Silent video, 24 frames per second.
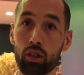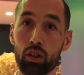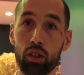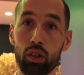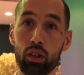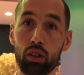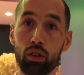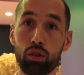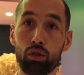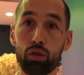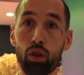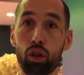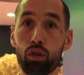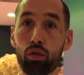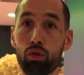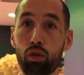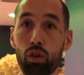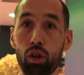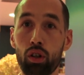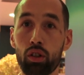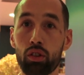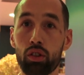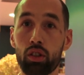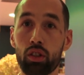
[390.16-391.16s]
qui sortent de
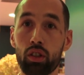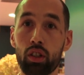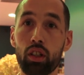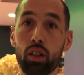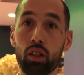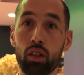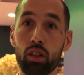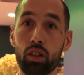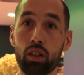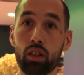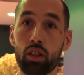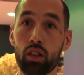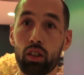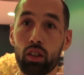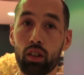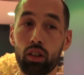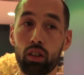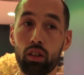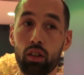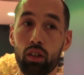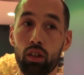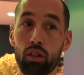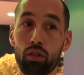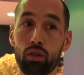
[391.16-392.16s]
l'ordinaire et
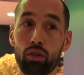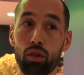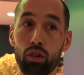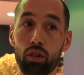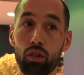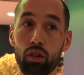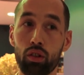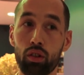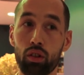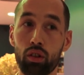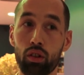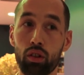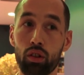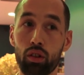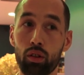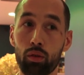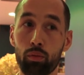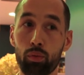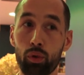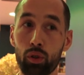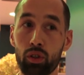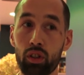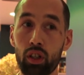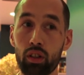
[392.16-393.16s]
qui donnent
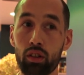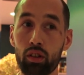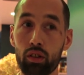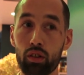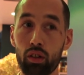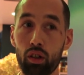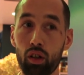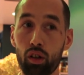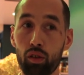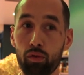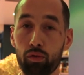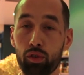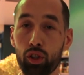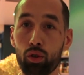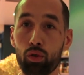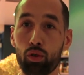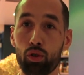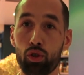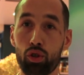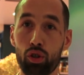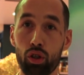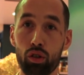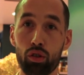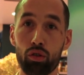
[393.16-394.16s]
peut-être envie
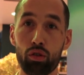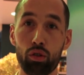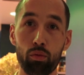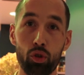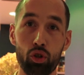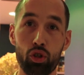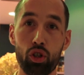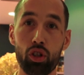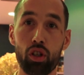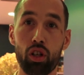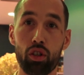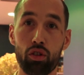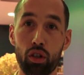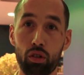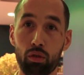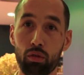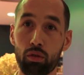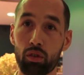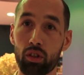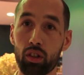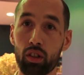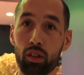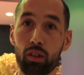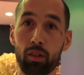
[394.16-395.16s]
aux jeunes de manger de la
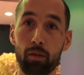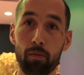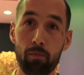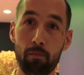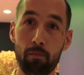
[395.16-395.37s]
charcuterie.